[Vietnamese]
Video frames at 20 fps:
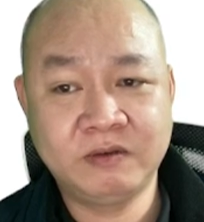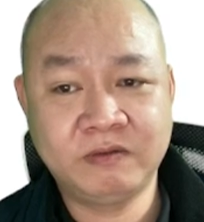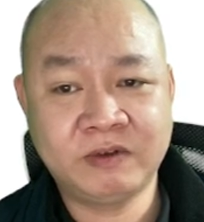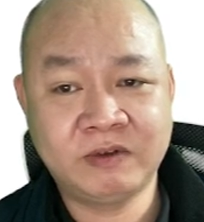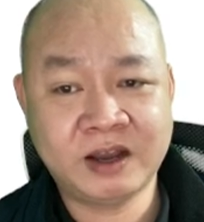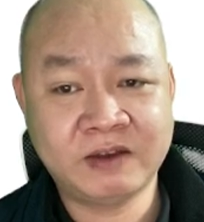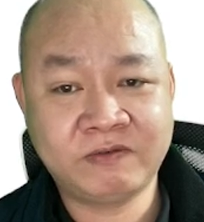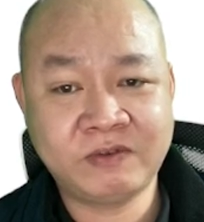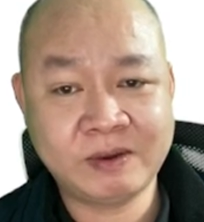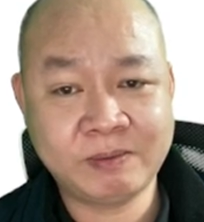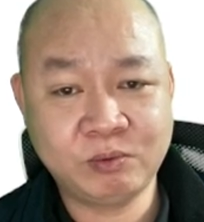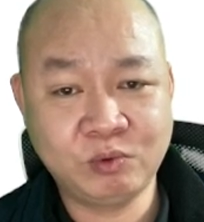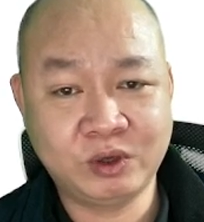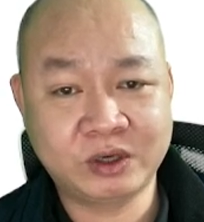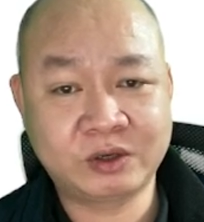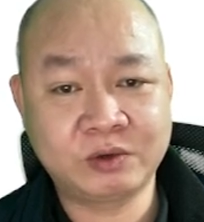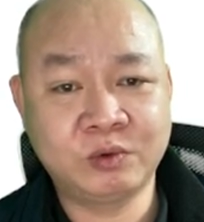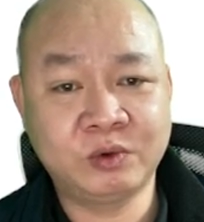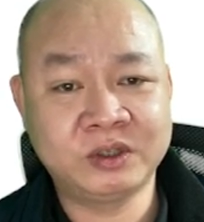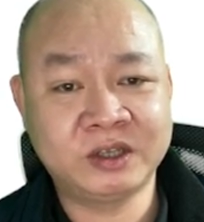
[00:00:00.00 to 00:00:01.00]
và pháp
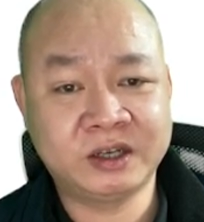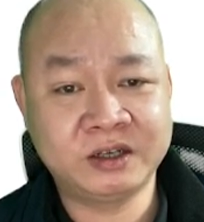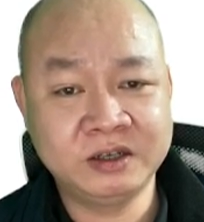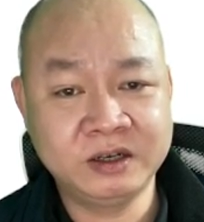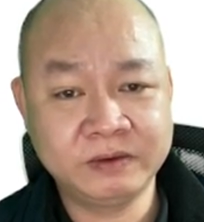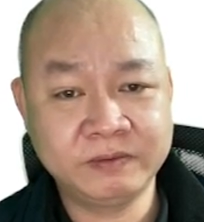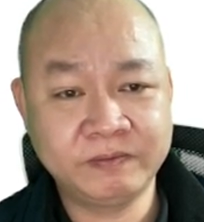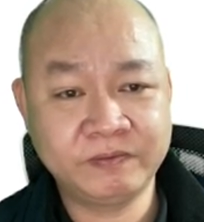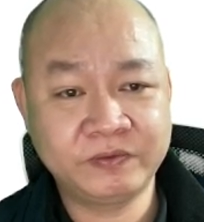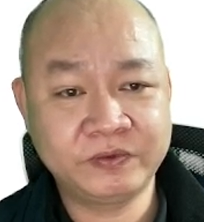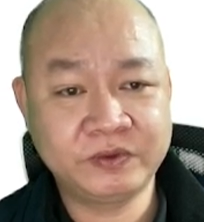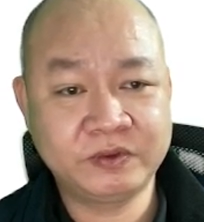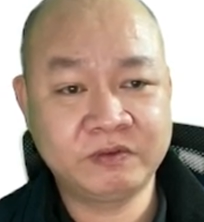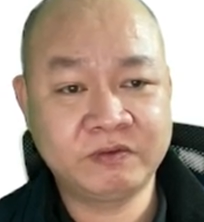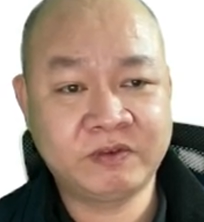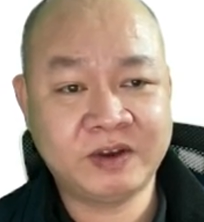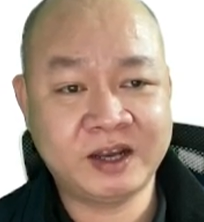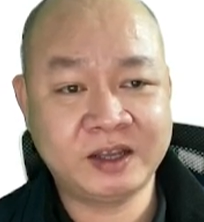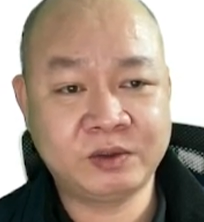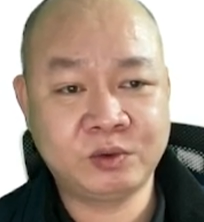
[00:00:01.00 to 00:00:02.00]
luật của nhà nước,
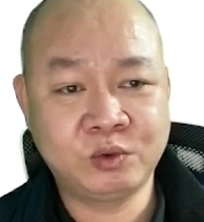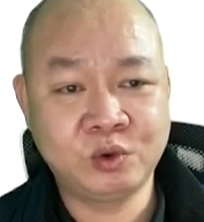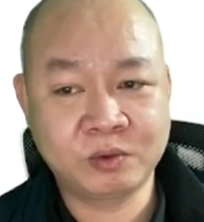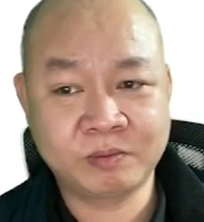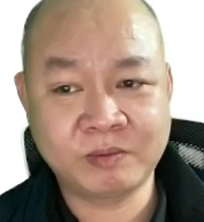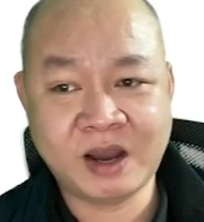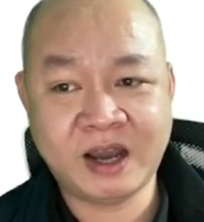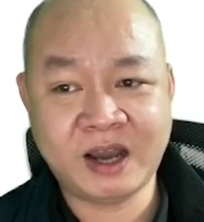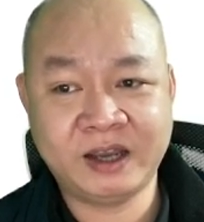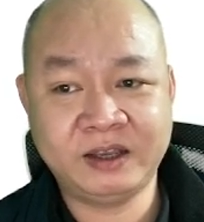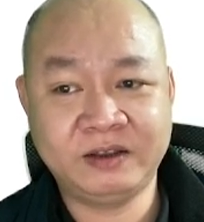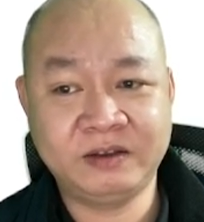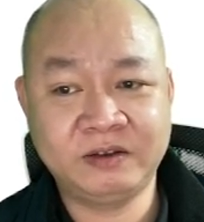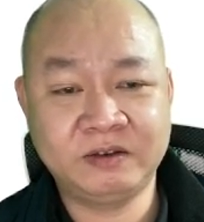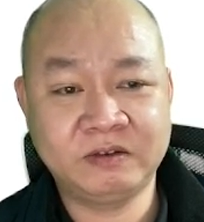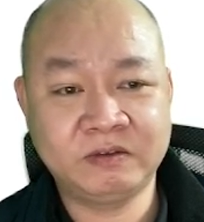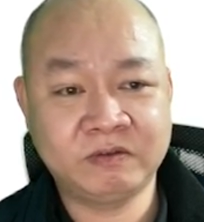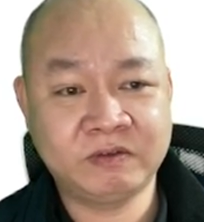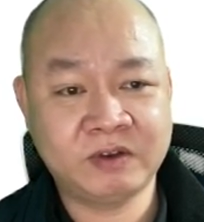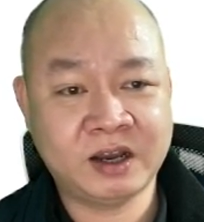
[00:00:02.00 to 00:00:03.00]
phải thuộc bài
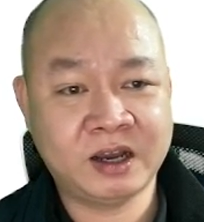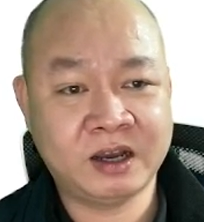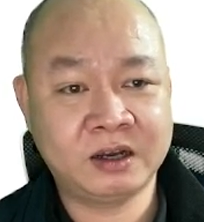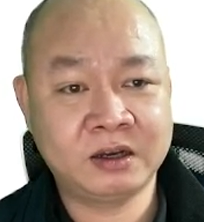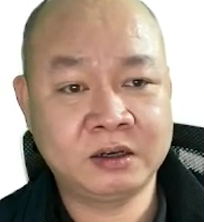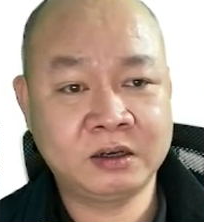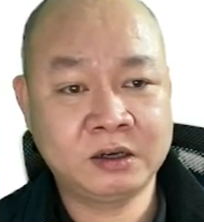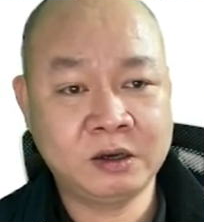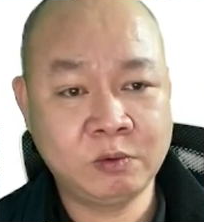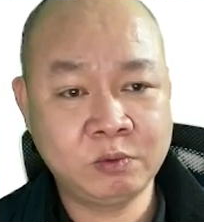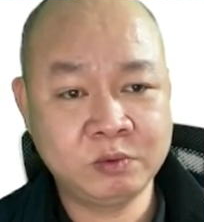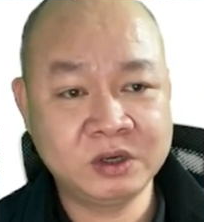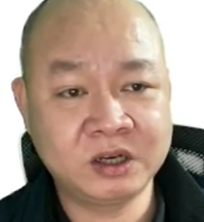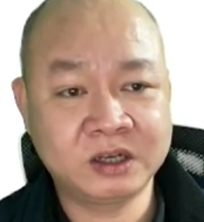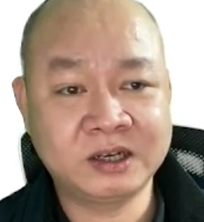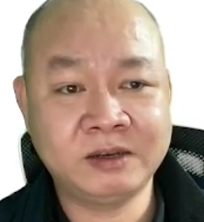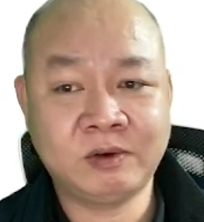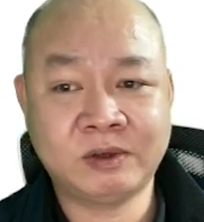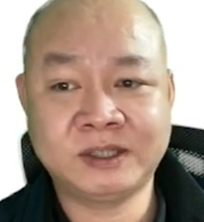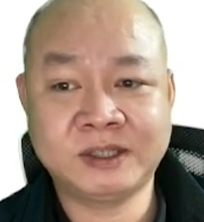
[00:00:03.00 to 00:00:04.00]
và không
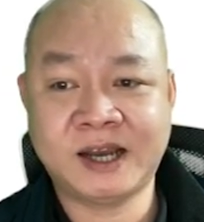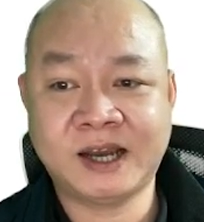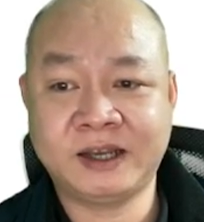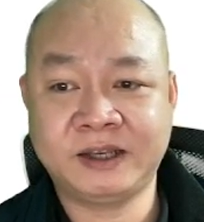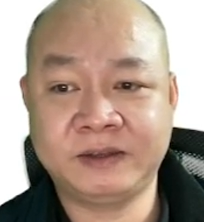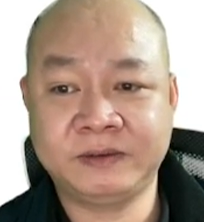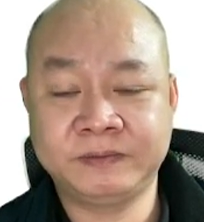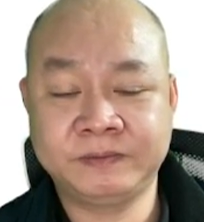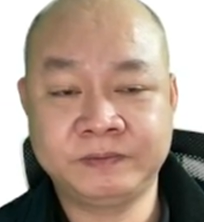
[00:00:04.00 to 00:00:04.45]
được gây oan sai.